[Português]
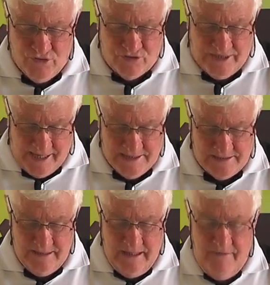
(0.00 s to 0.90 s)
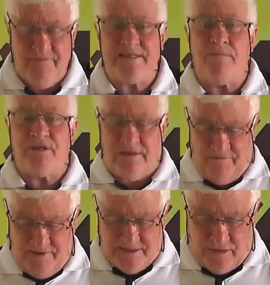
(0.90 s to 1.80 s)
Anjos 3. Fizemos
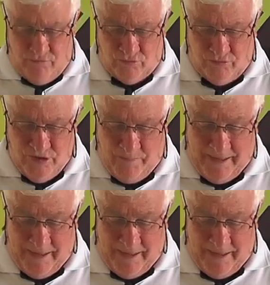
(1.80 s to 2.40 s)
entrevista com o Toninho